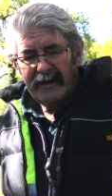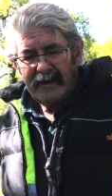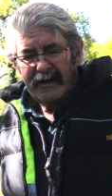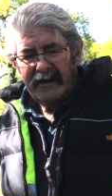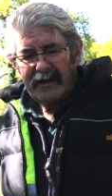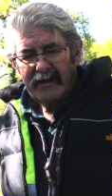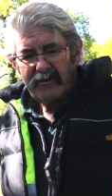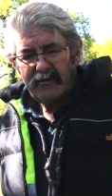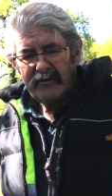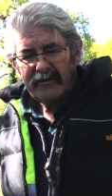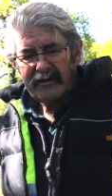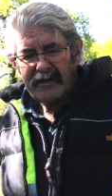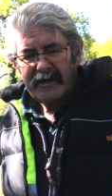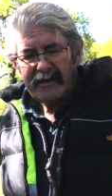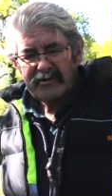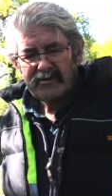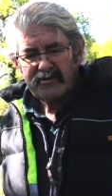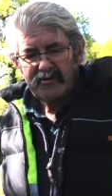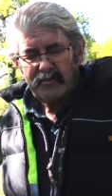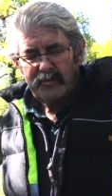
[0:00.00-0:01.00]
Les
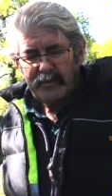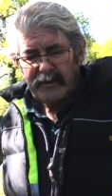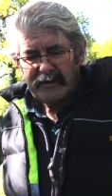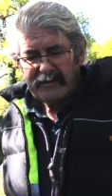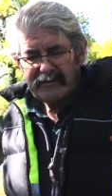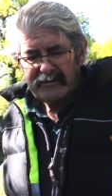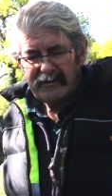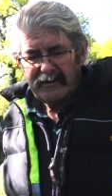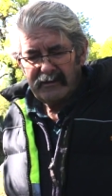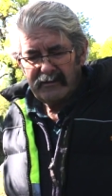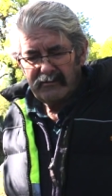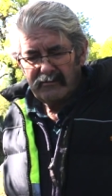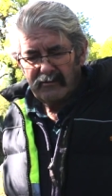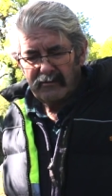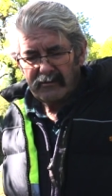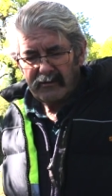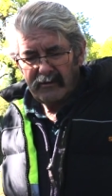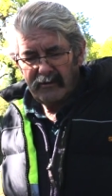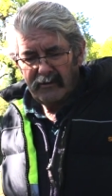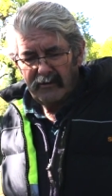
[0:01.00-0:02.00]
retraites se passaient
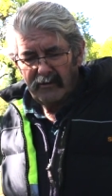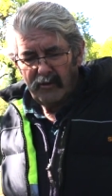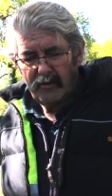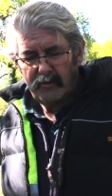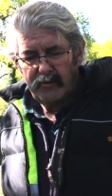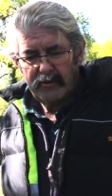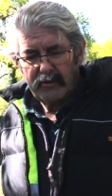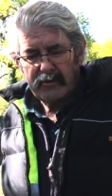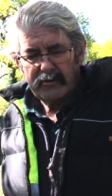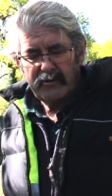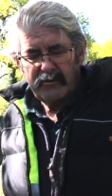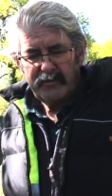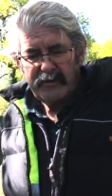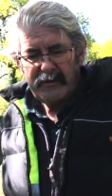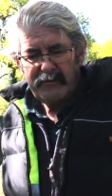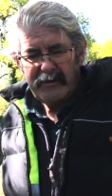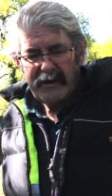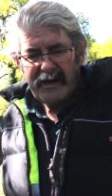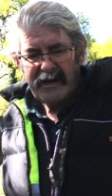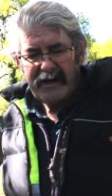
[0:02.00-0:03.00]
donc euh, au bourg de
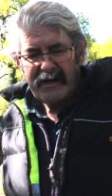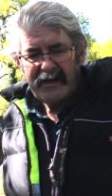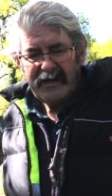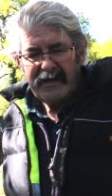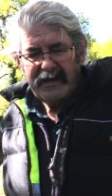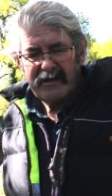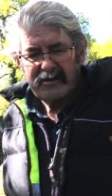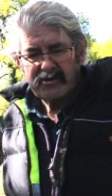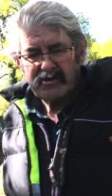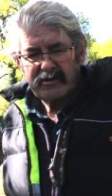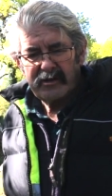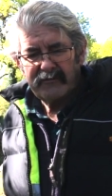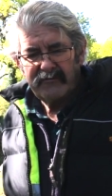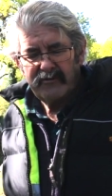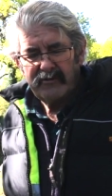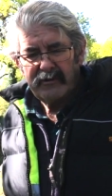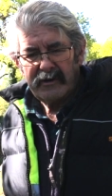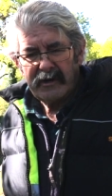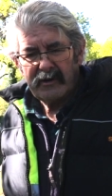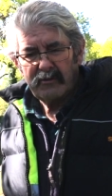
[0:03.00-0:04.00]
Plémel et à chaque
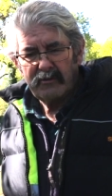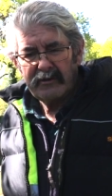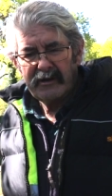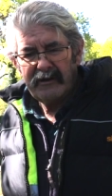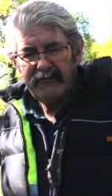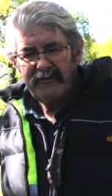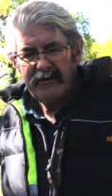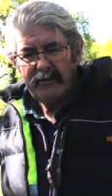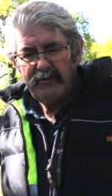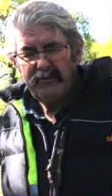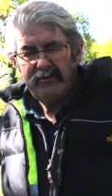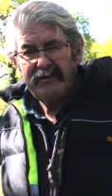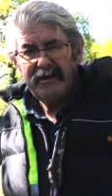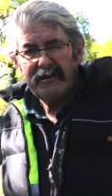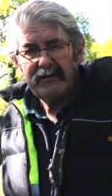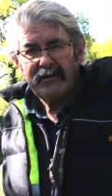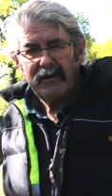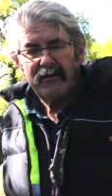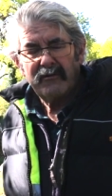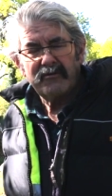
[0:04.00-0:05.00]
fois qu'on avait une
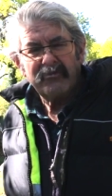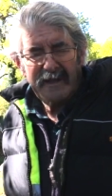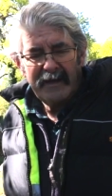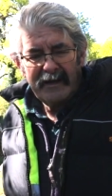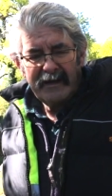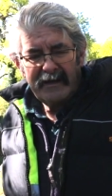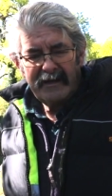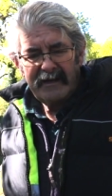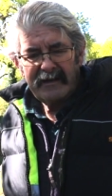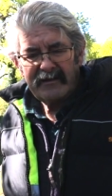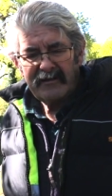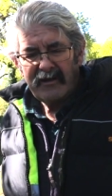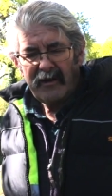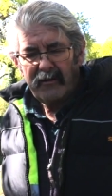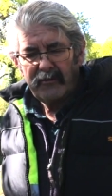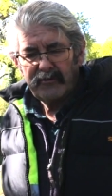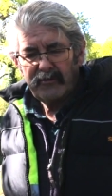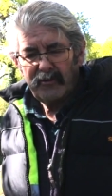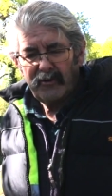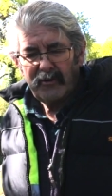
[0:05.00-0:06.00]
détente, les
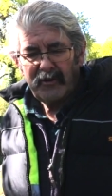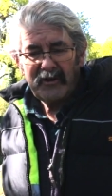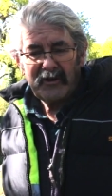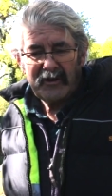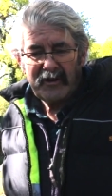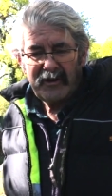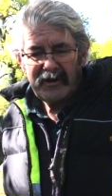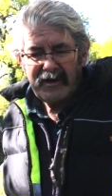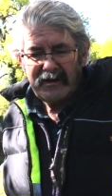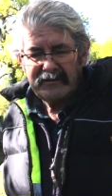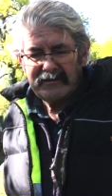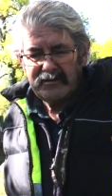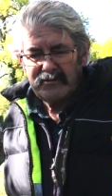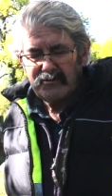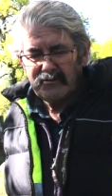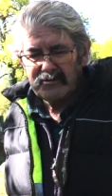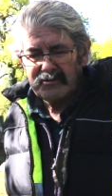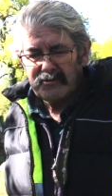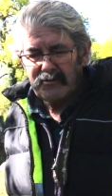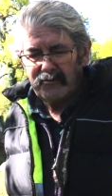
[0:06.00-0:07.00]
temps de
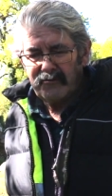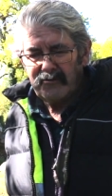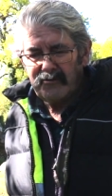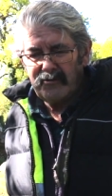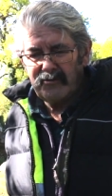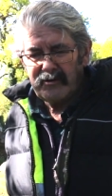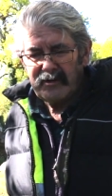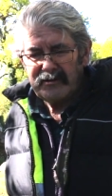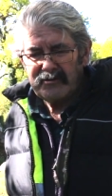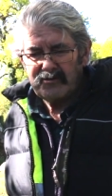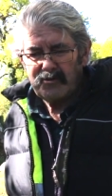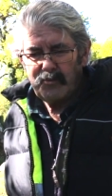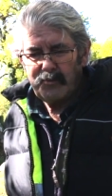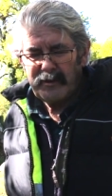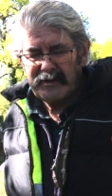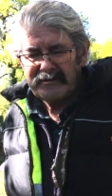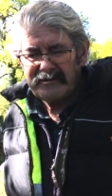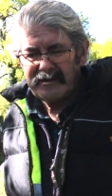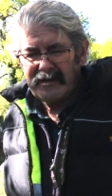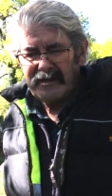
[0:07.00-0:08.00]
récréation, si on veut, ils se
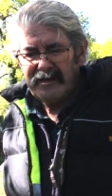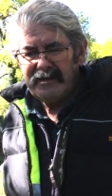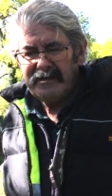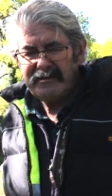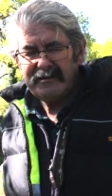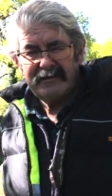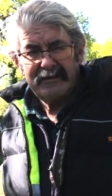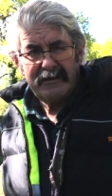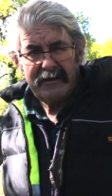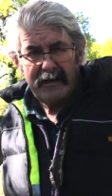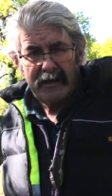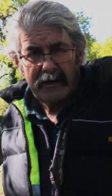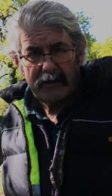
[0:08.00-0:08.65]
passaient ici à